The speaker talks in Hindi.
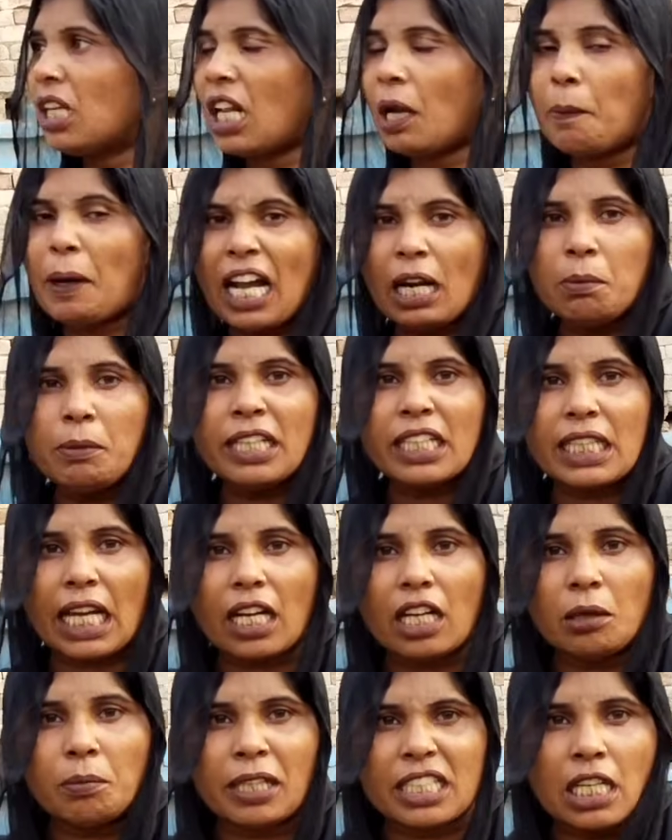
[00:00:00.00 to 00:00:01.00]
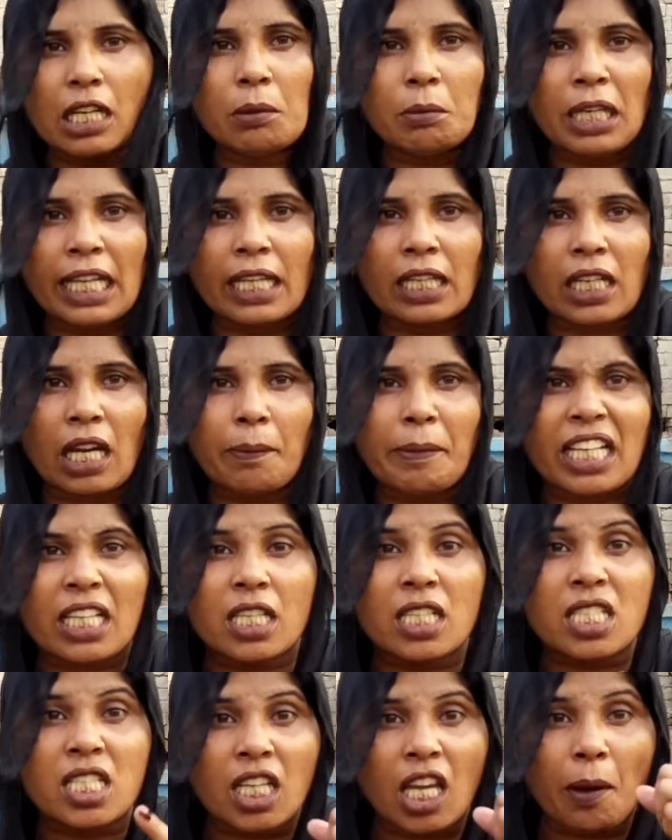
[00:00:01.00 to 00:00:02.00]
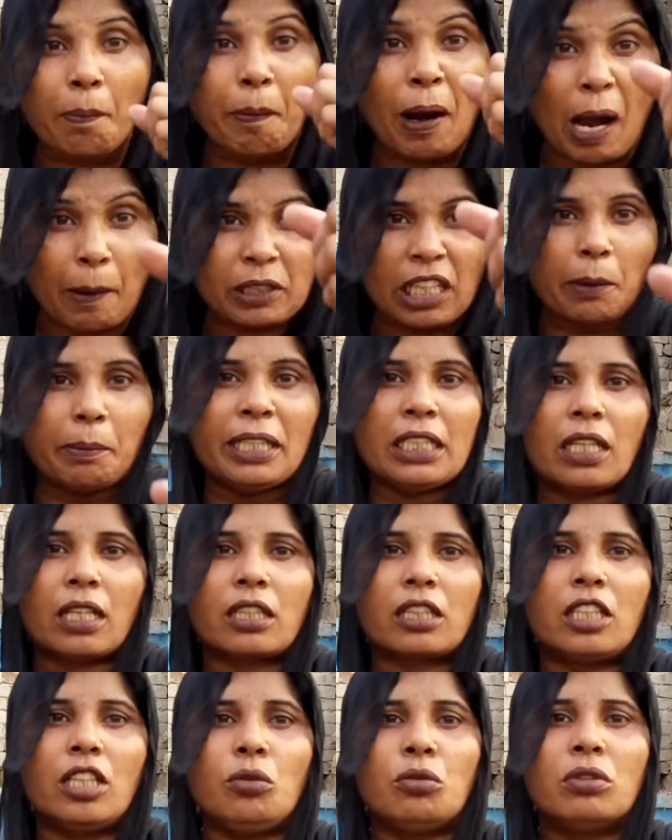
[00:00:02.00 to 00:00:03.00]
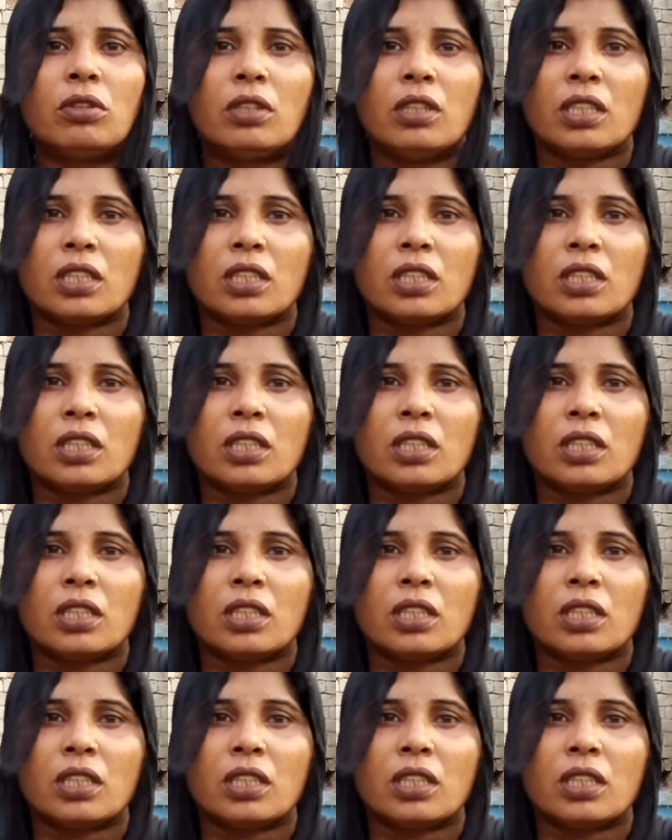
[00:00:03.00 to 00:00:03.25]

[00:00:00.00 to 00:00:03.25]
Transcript: मना बाल में क्या मैं जन्म ले रखा मैं किसी के बाप तभी डरती हूँ